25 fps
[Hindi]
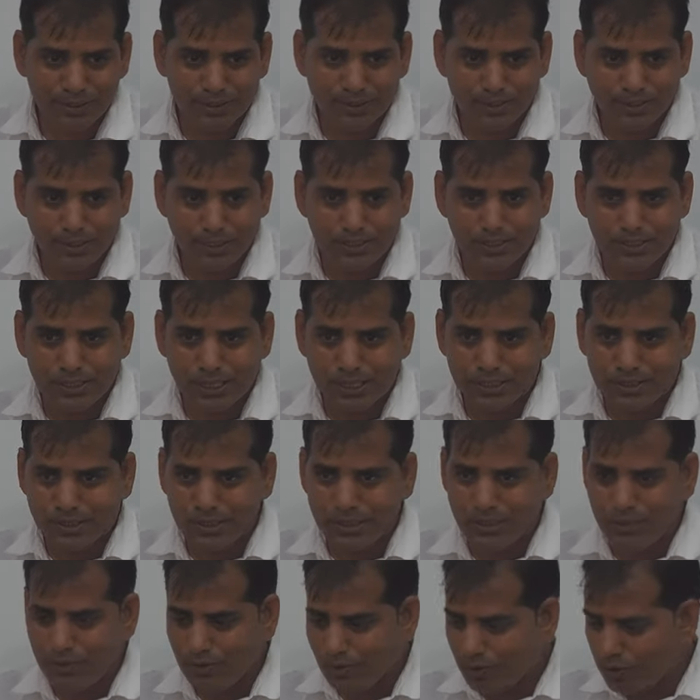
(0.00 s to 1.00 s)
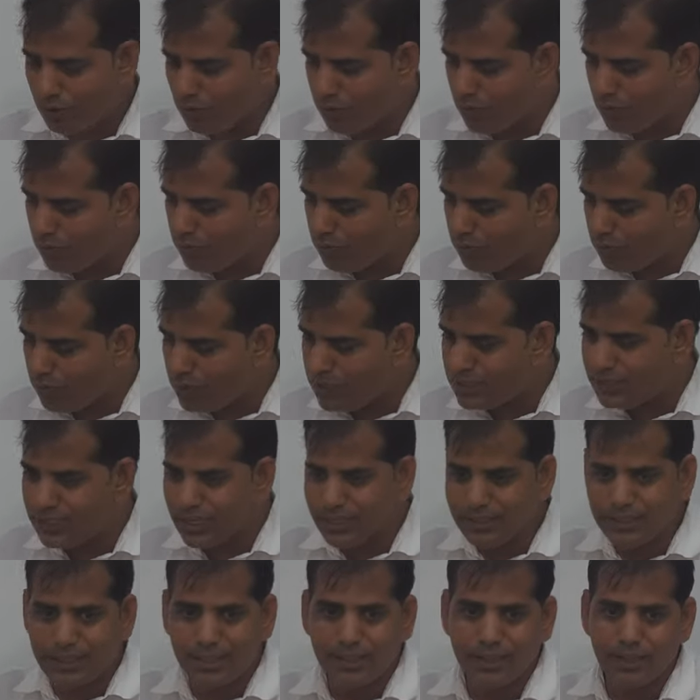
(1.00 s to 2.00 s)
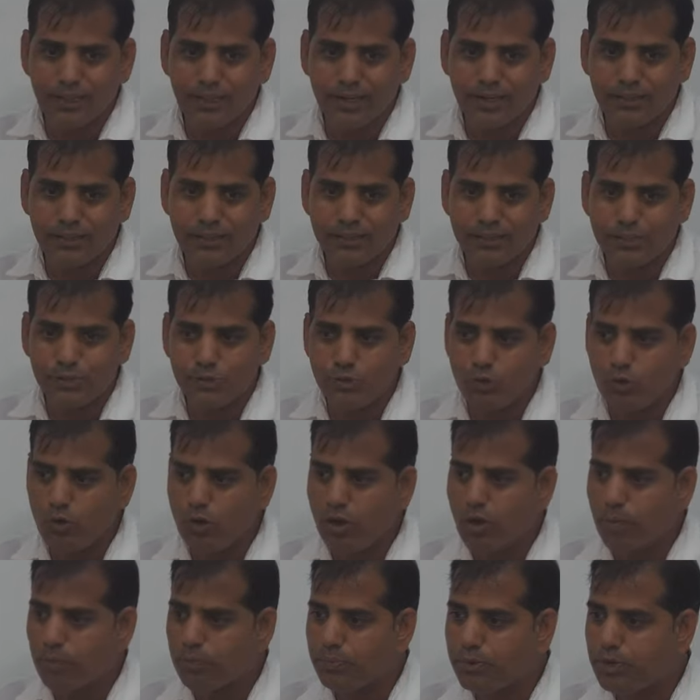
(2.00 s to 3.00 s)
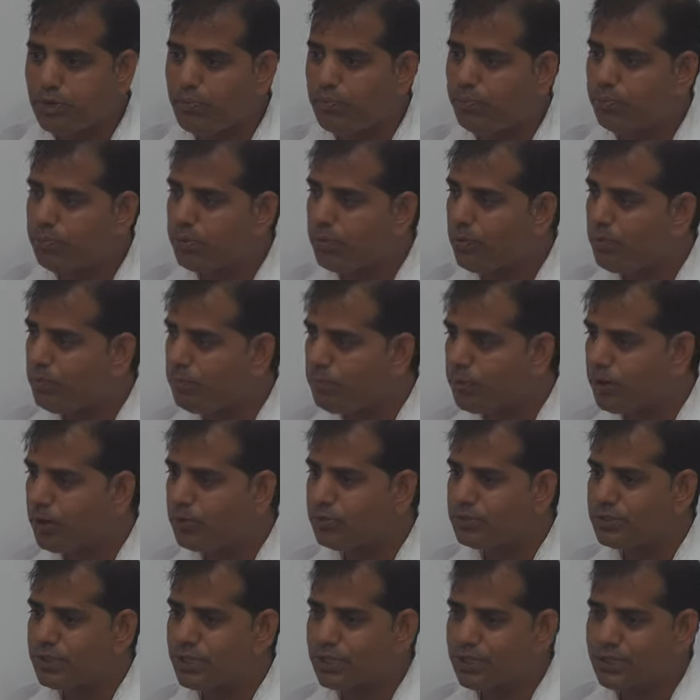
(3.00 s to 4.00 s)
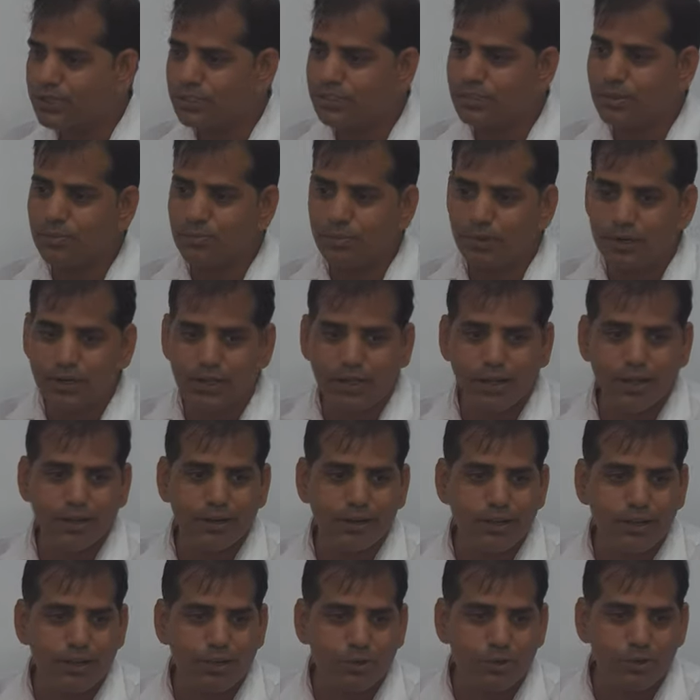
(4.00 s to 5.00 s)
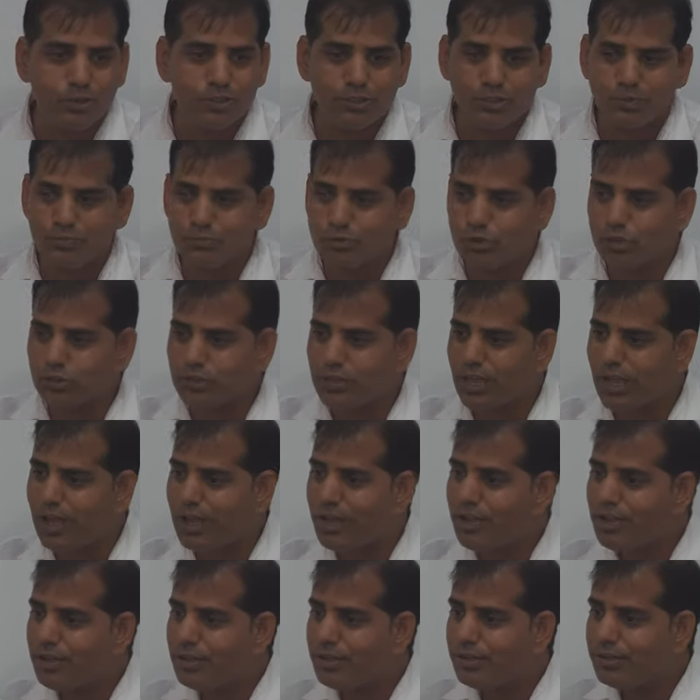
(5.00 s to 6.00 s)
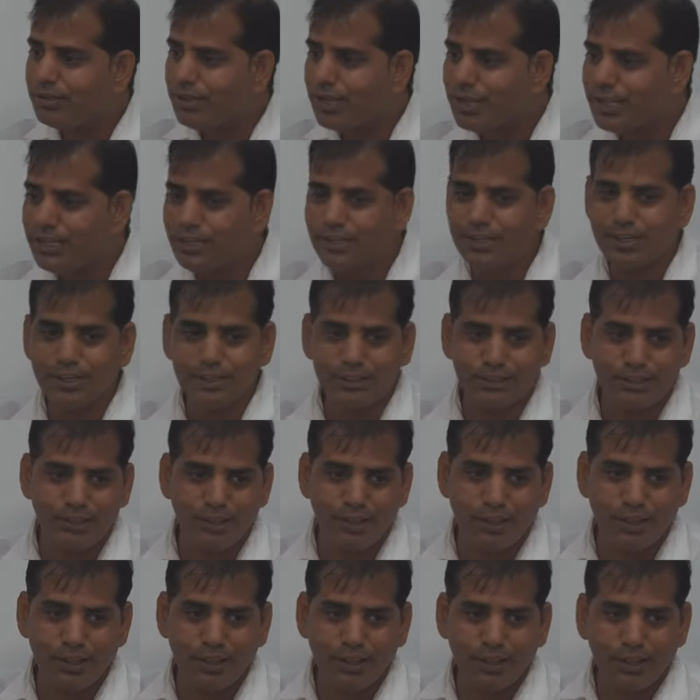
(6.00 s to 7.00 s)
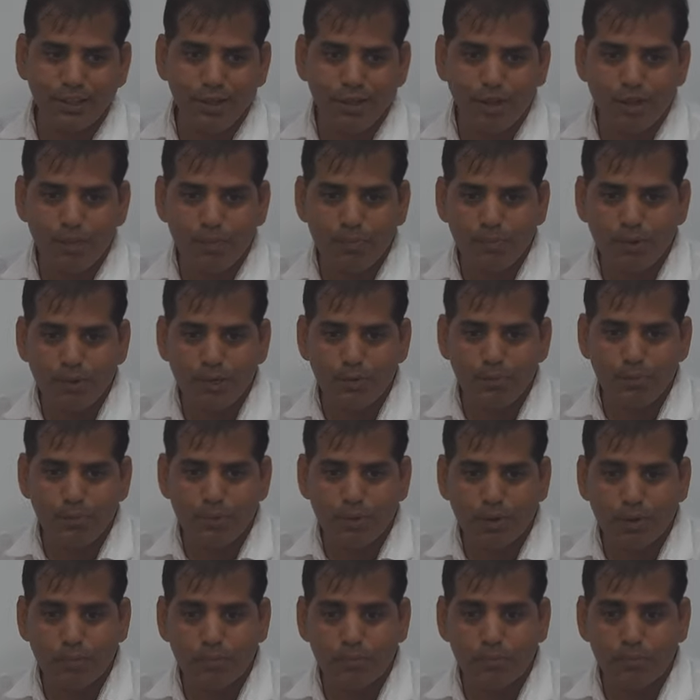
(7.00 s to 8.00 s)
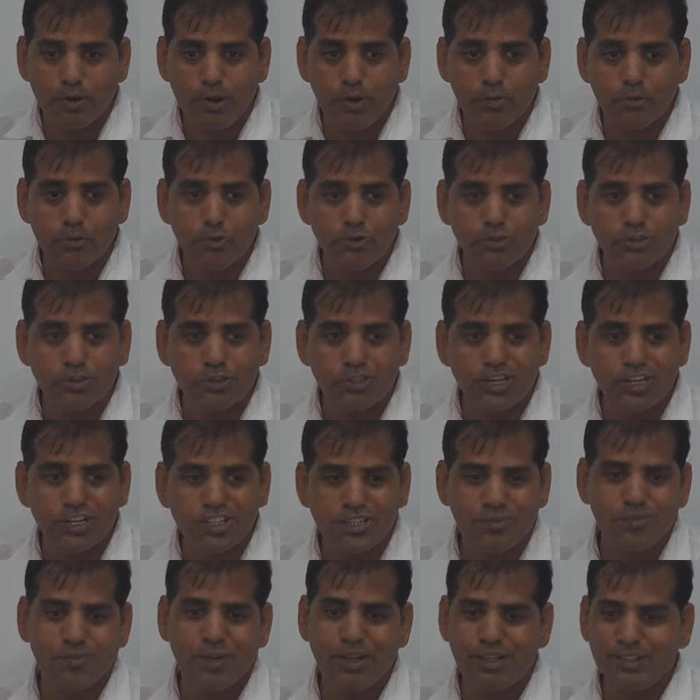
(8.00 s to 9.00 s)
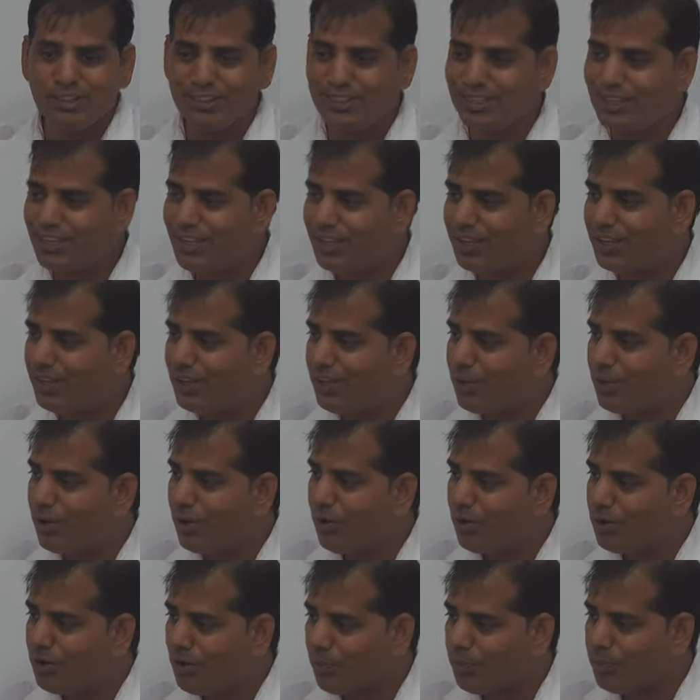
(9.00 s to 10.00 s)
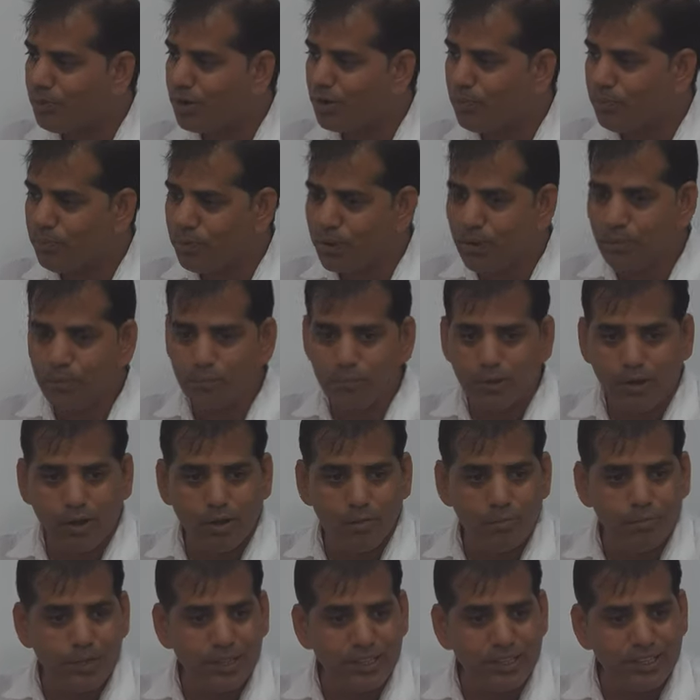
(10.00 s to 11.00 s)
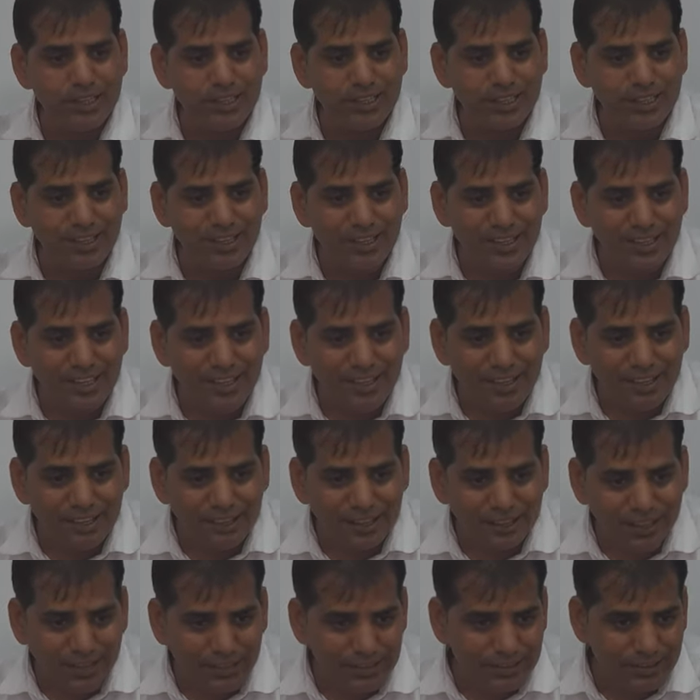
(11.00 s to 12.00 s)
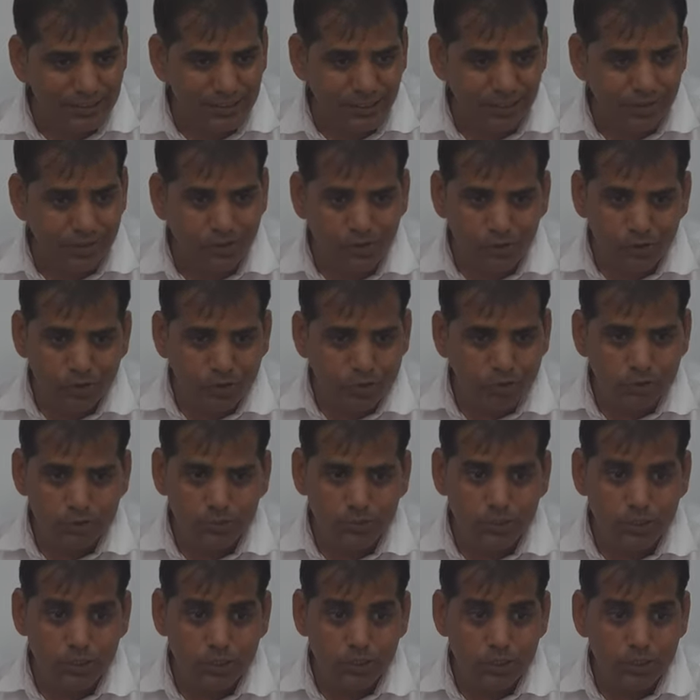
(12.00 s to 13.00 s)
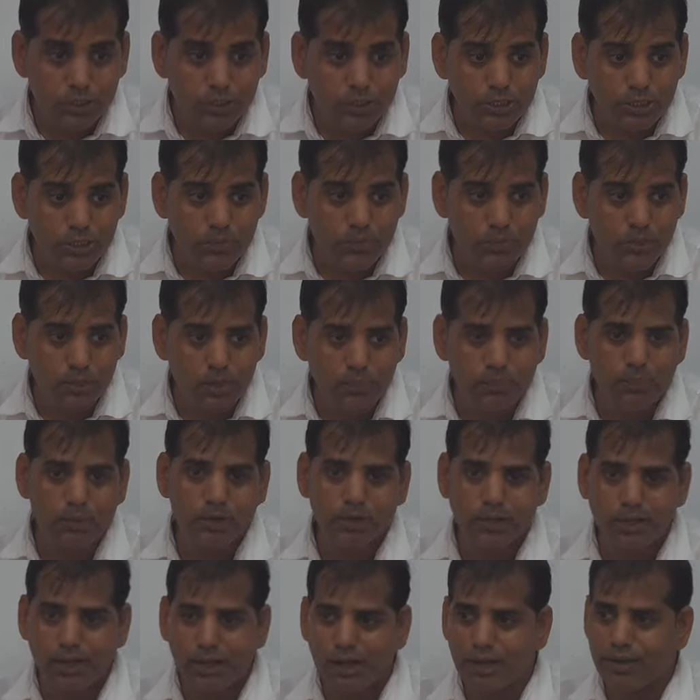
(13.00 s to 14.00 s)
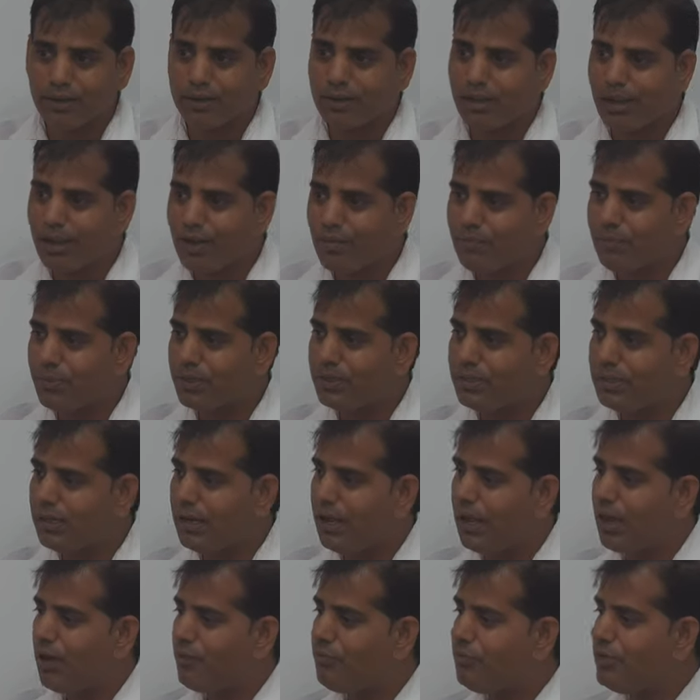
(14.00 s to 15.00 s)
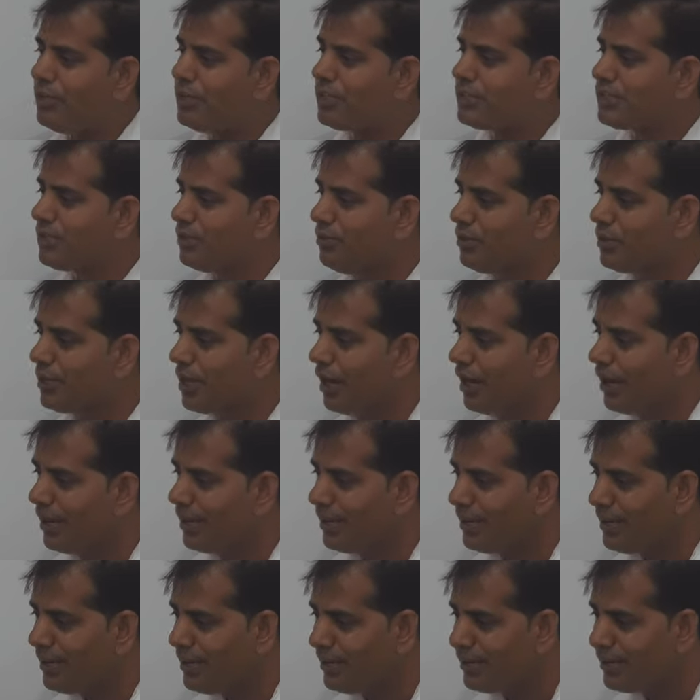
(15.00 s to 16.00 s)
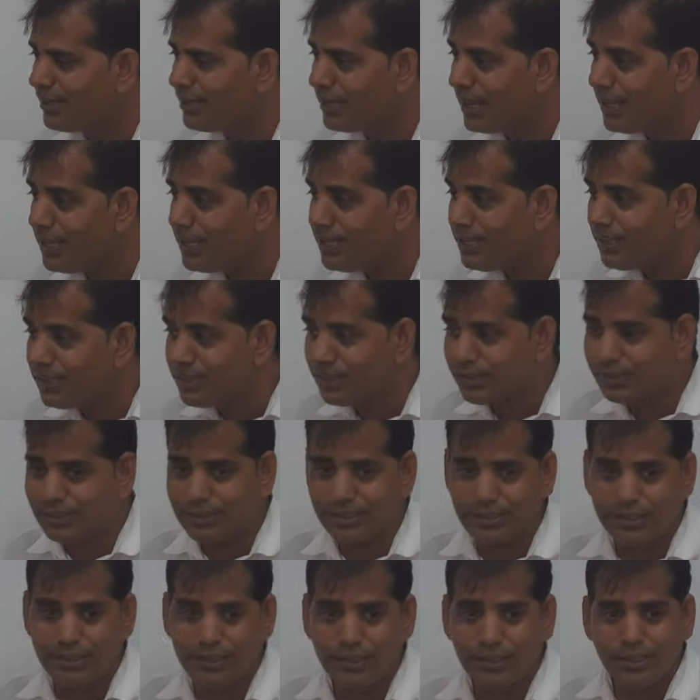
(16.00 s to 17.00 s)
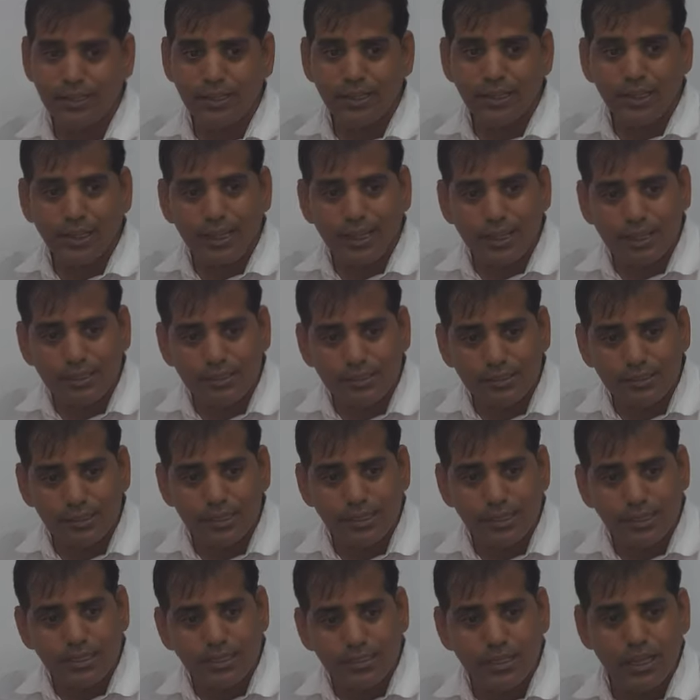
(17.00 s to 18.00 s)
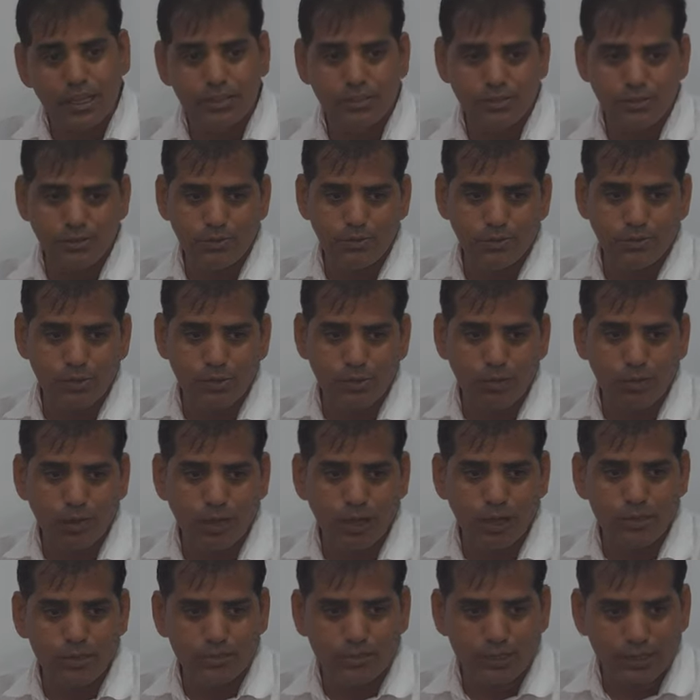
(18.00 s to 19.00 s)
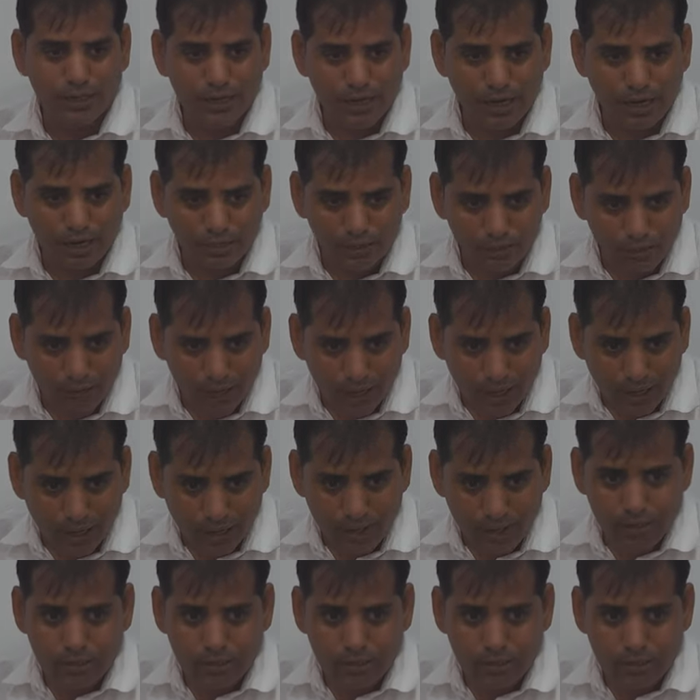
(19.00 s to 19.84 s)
जनजाति वही जातें कहलाती हैं जो अपनी परंपराओं से किसी प्रकार का कोई समझौता नहीं करती है अपनी परंपराओं को श्रेष्ठ मानती हैं और अपनी परंपराओं में यकीन करती हैं उसमें किसी भी प्रकार का बदलाव ये स्वीकार नहीं करती हैं ऐसी ही जातियों को भारत सरकार द्वारा